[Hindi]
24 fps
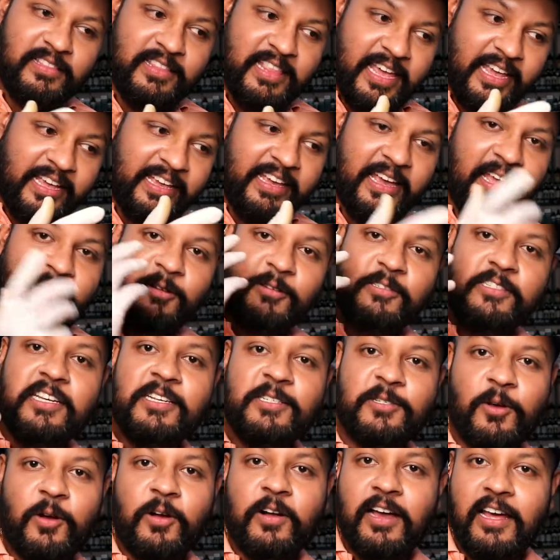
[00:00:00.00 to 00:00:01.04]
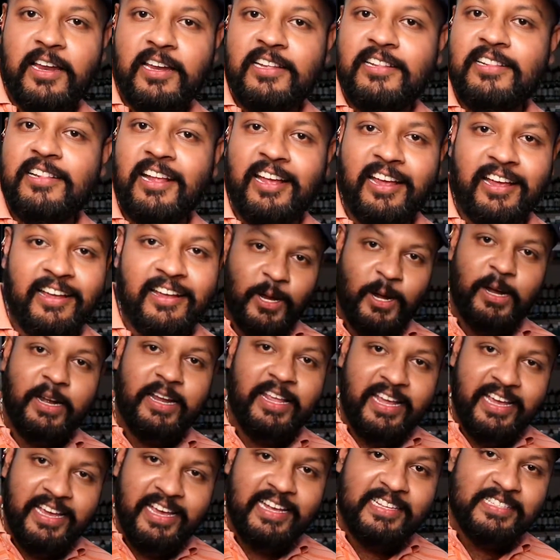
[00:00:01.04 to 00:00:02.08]
देख के उस चीज को खरीद ले चलो
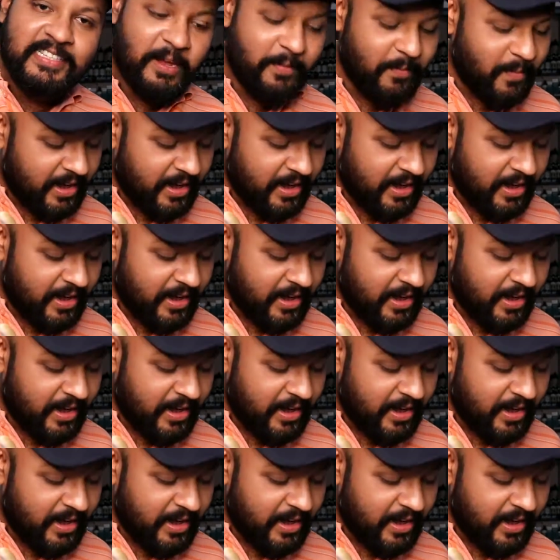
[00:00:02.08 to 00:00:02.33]
ठीक है इसके